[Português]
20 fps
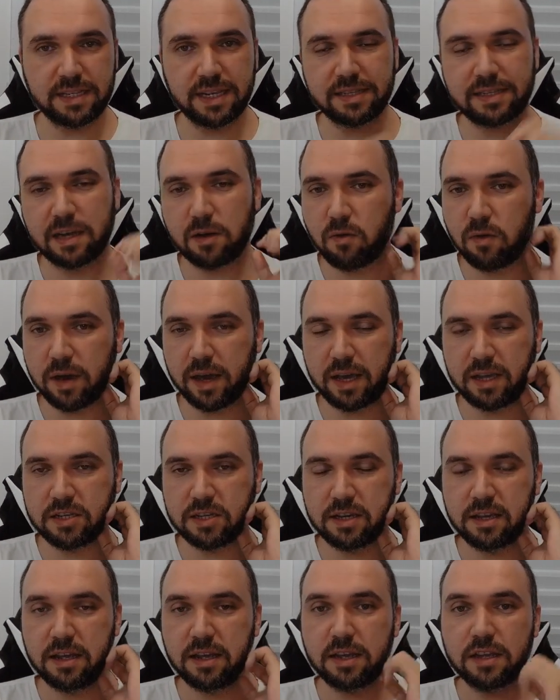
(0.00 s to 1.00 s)
essa
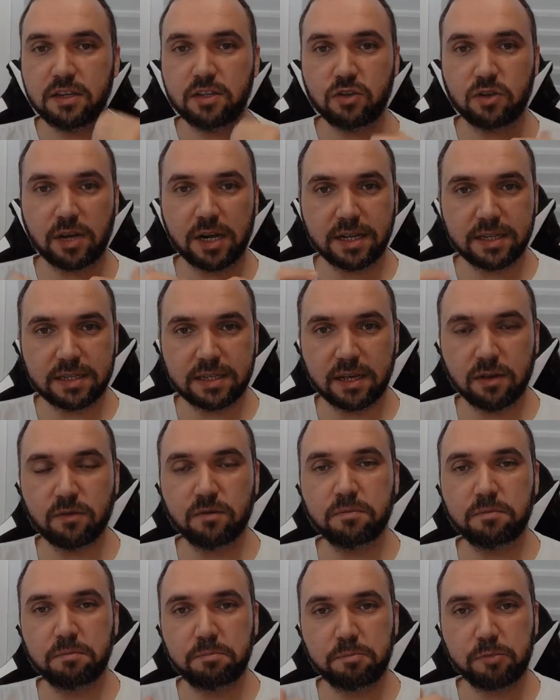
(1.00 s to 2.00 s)
corrente de oração
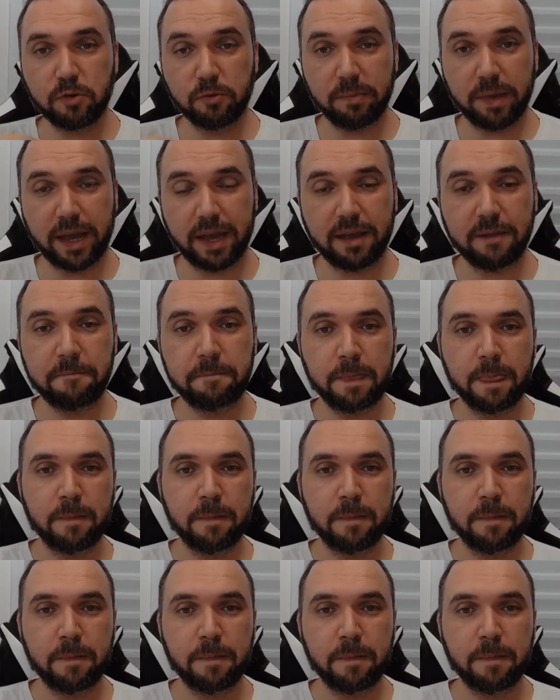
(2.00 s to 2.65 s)
para o bem,